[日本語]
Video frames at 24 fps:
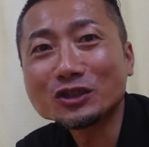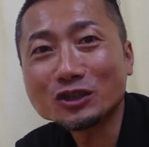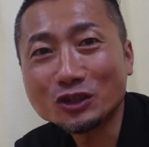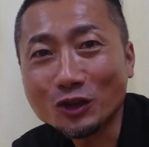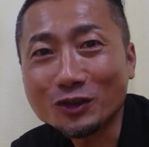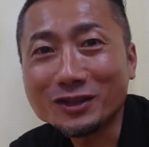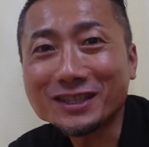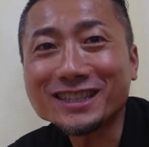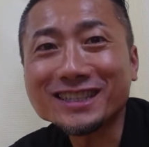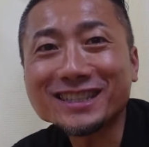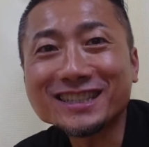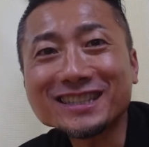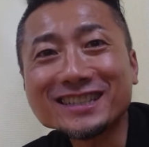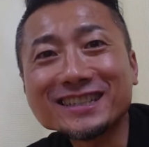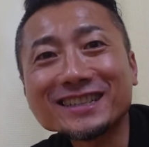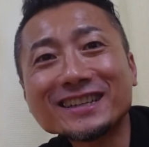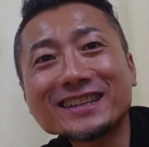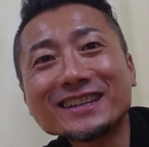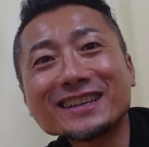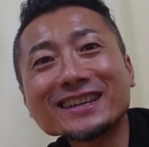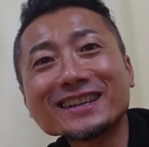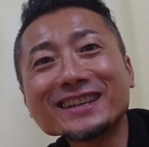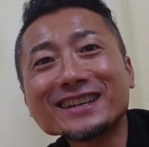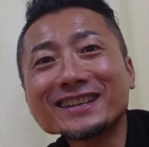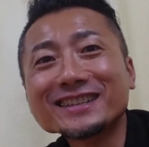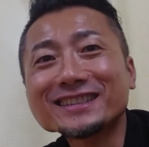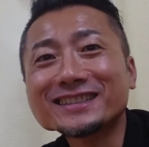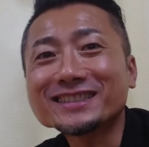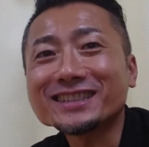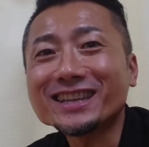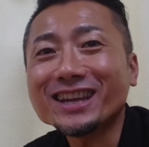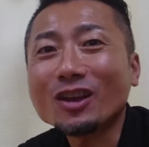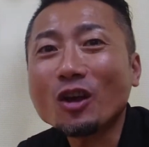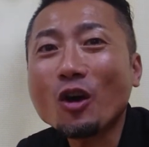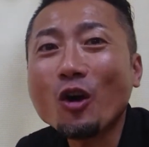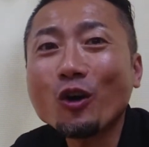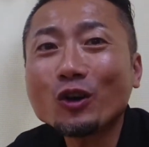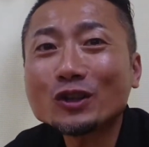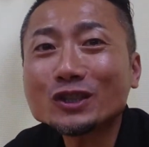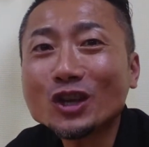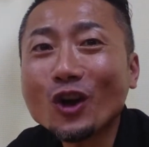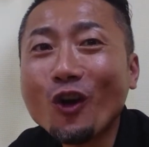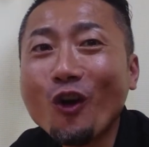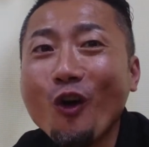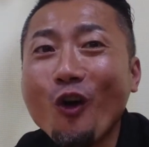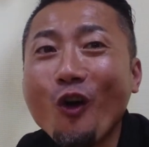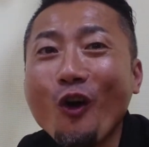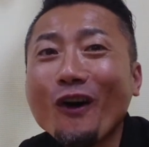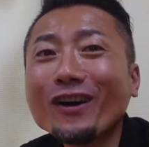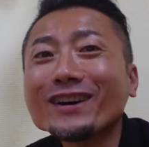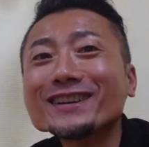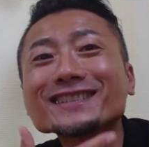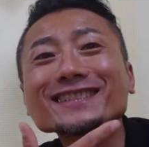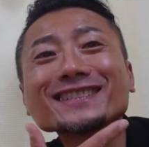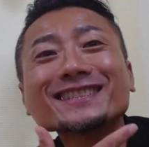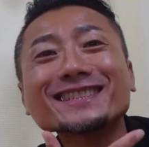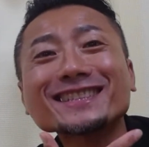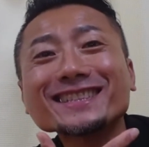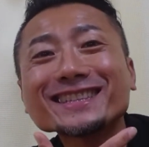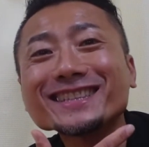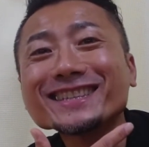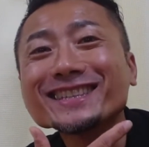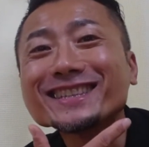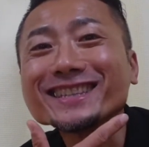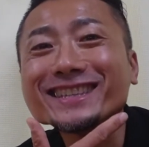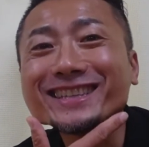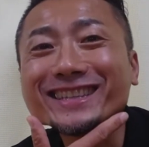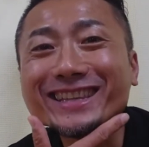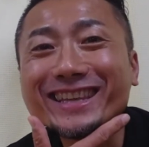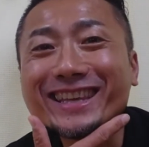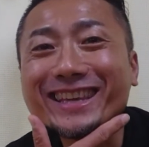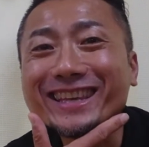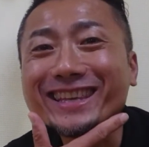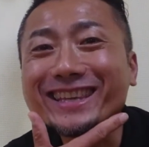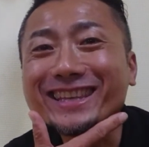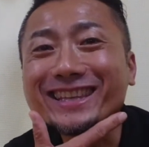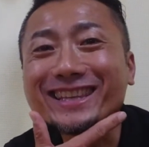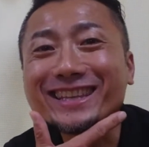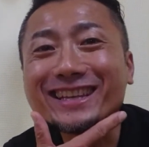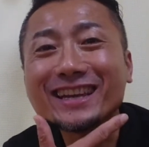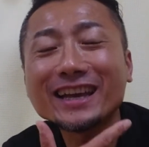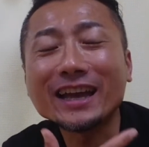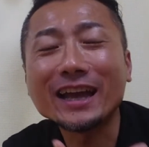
よし絶好調に